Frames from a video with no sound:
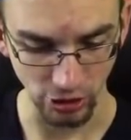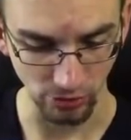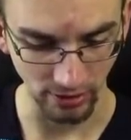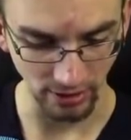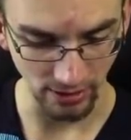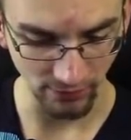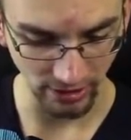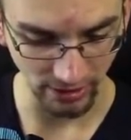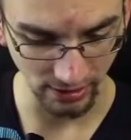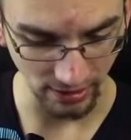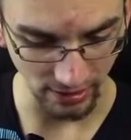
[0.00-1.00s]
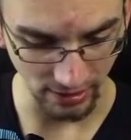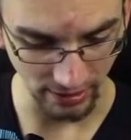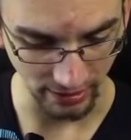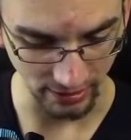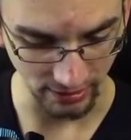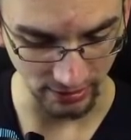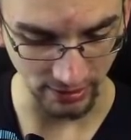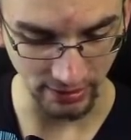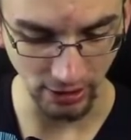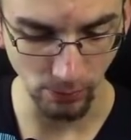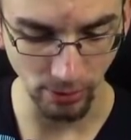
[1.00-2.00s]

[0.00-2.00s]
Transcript: schön, dann haben wir hier einen Danilo